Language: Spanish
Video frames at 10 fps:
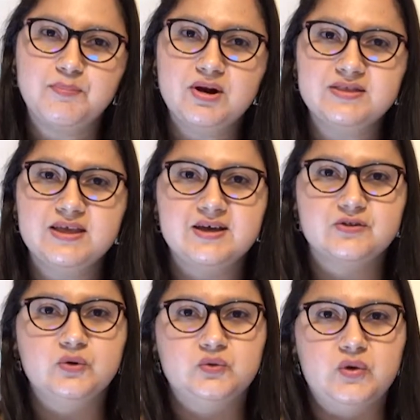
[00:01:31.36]

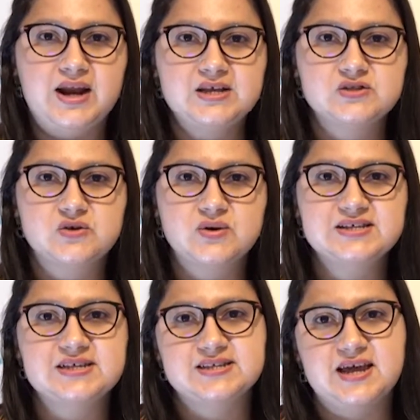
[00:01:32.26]
políticas culturales son
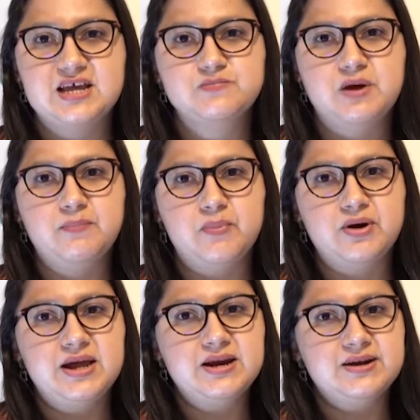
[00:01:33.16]
necesarias para
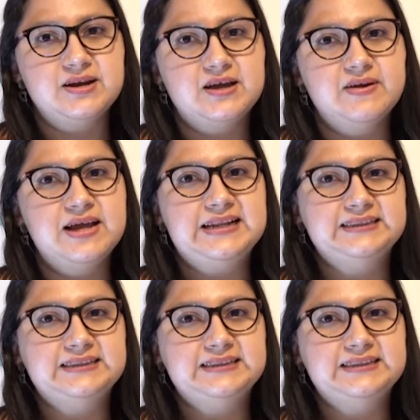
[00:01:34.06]
poner en relieve